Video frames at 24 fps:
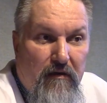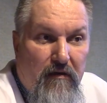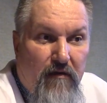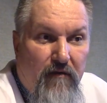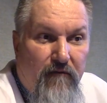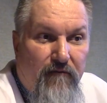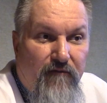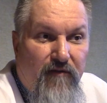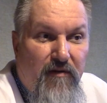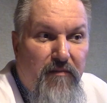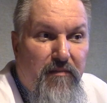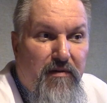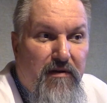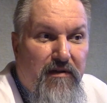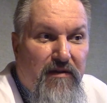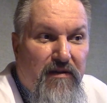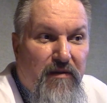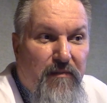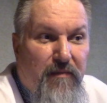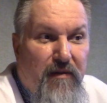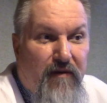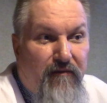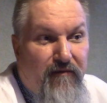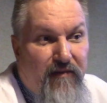Выбор
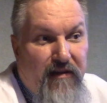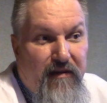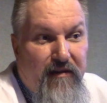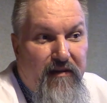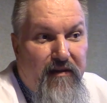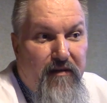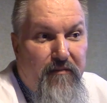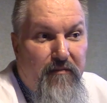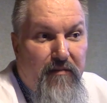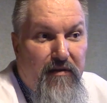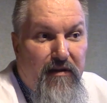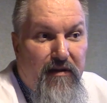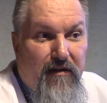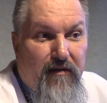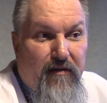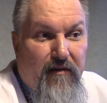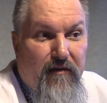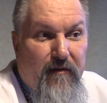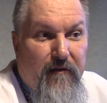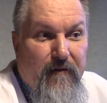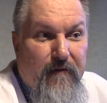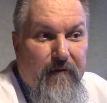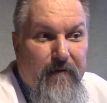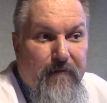направления
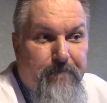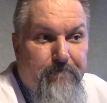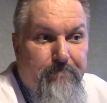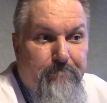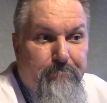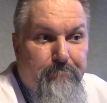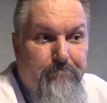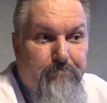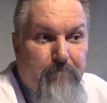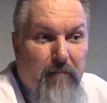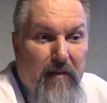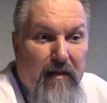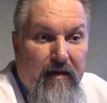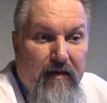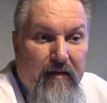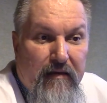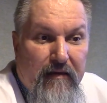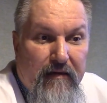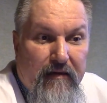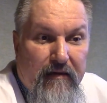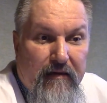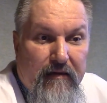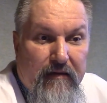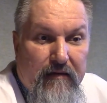мнения.
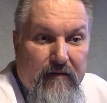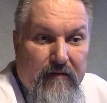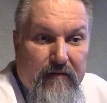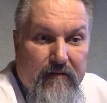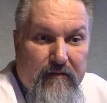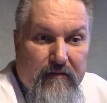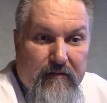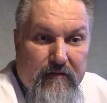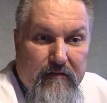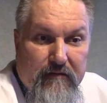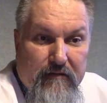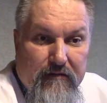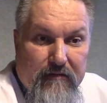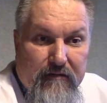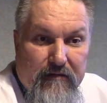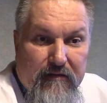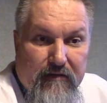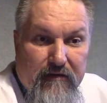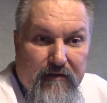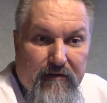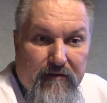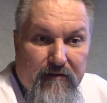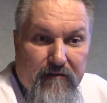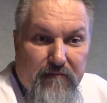Э,
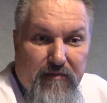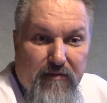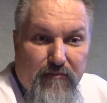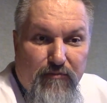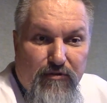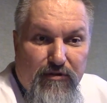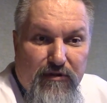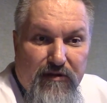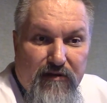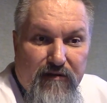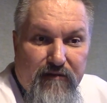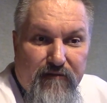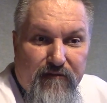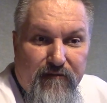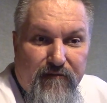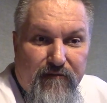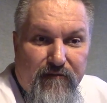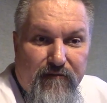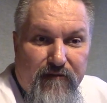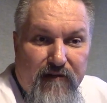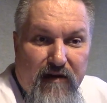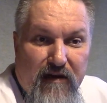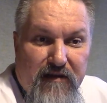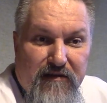да, потому что
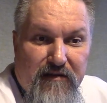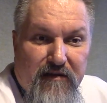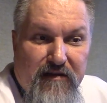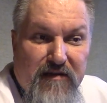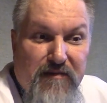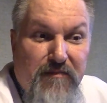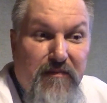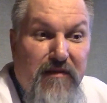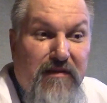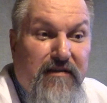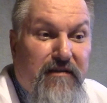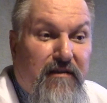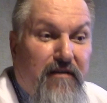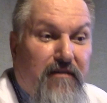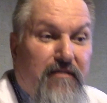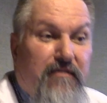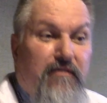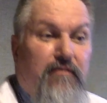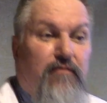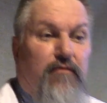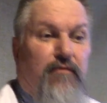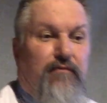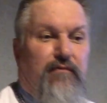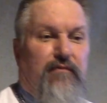в разных смыслах
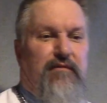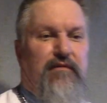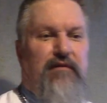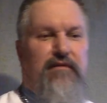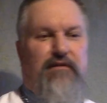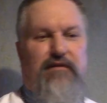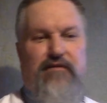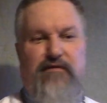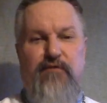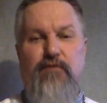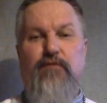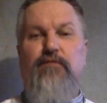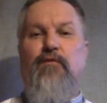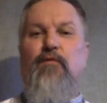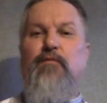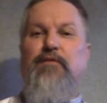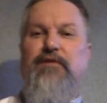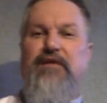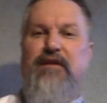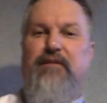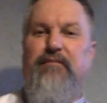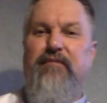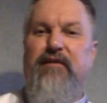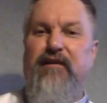слов, это слово
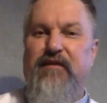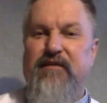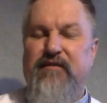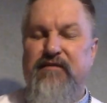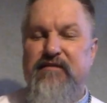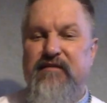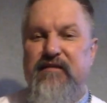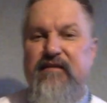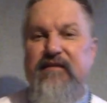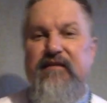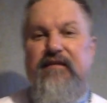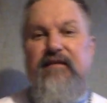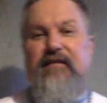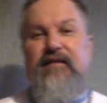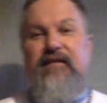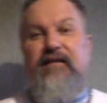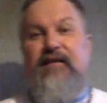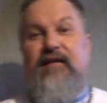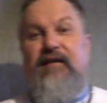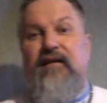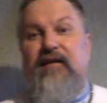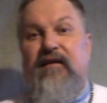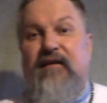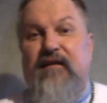употребляется.
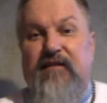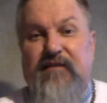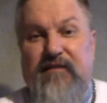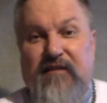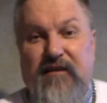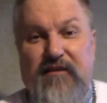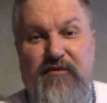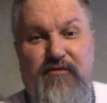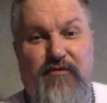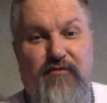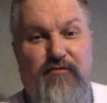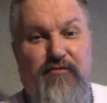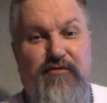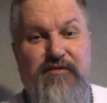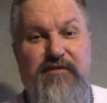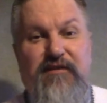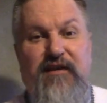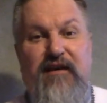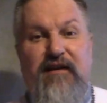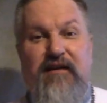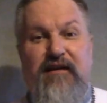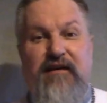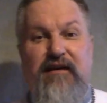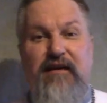Так что,
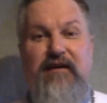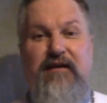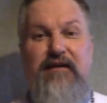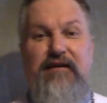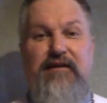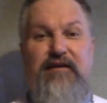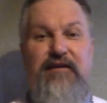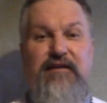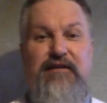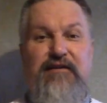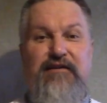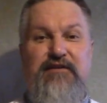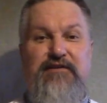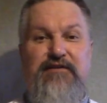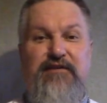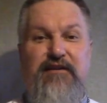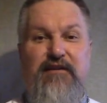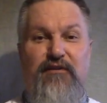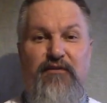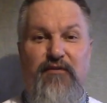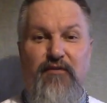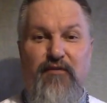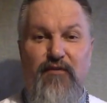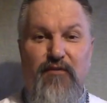друзья,
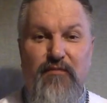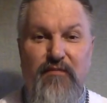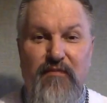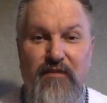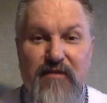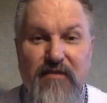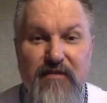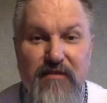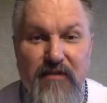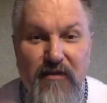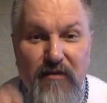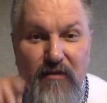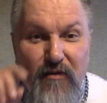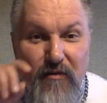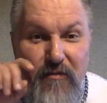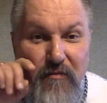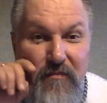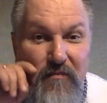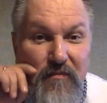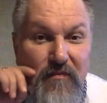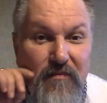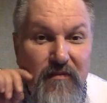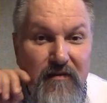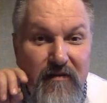шалом,
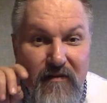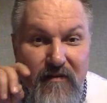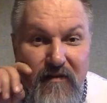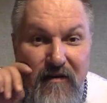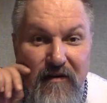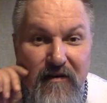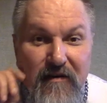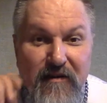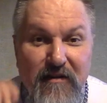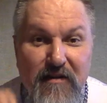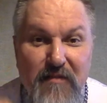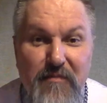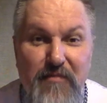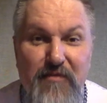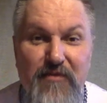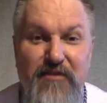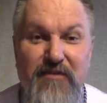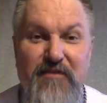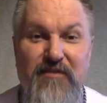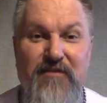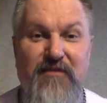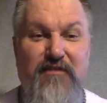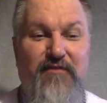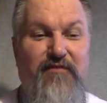шалом, Галина
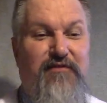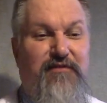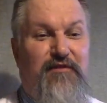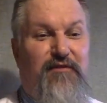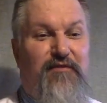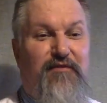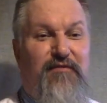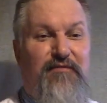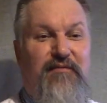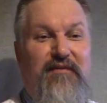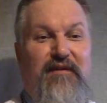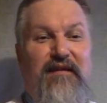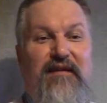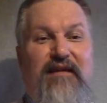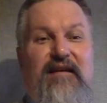пишет, слово шалом.